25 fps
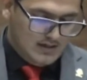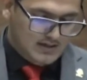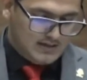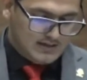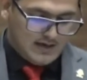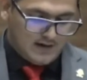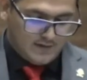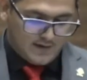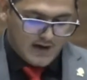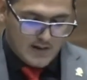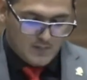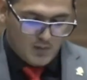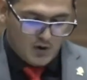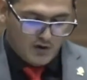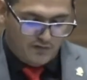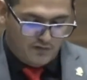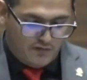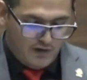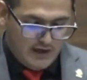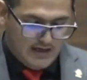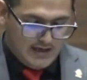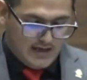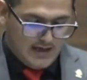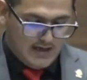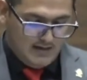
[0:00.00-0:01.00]
Cerremos
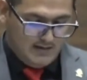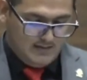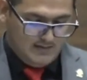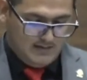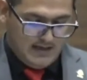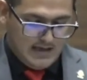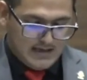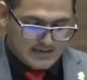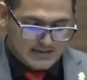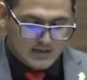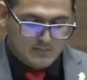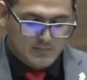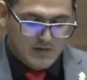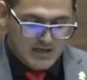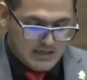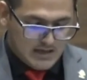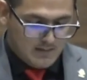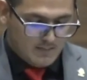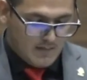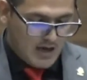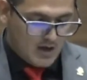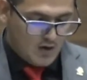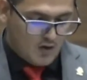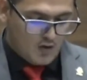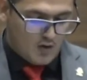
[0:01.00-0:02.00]
fila, ese es mi
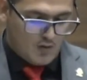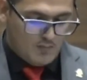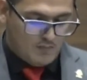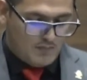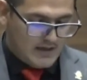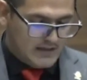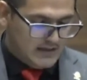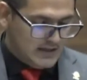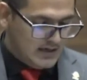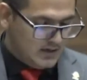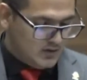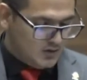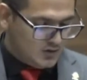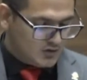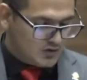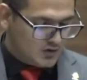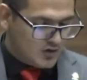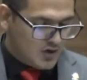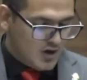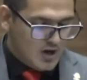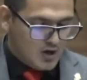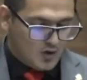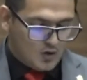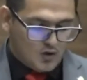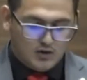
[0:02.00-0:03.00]
llamado
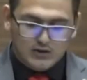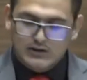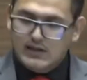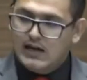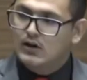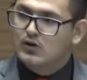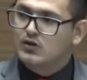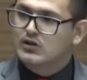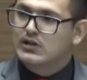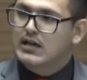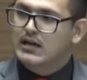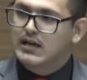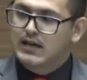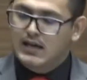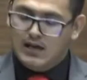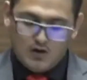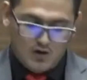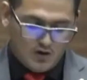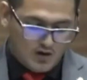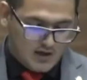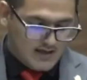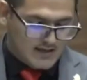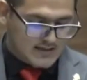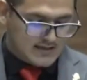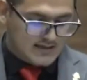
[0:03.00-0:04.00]
compañeros, contra los
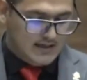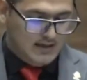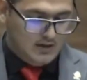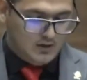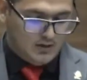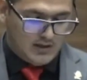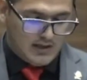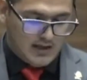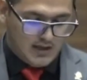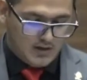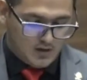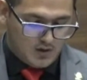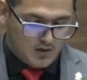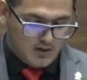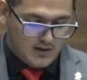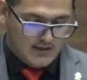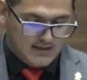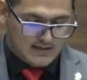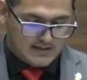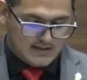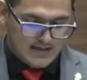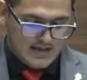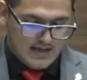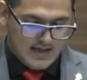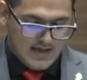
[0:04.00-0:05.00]
saqueadores y los
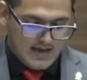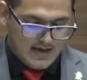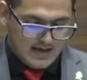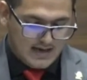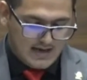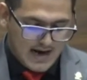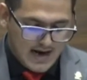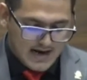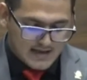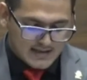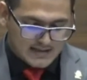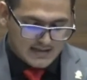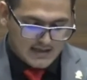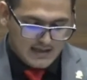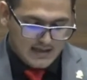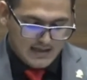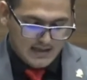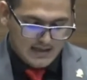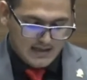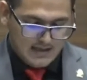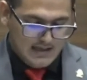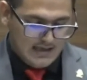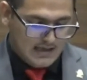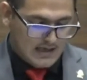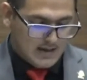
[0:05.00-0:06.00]
ladrones.
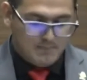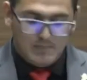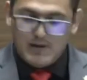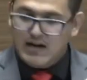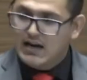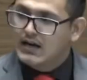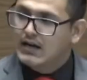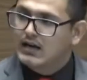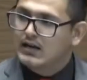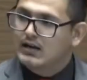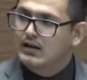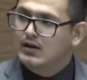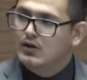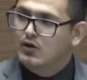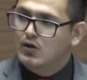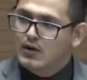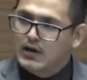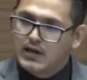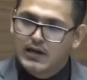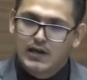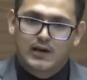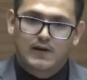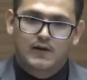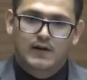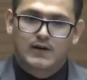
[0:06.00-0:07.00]
Cárcel y que paguen lo
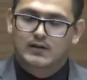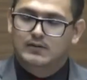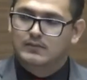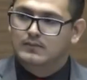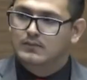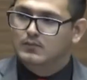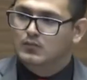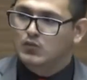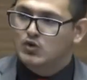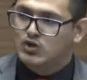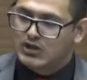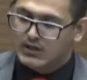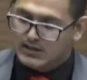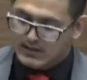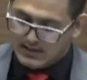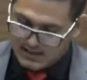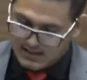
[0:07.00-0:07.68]
que deben. Muchas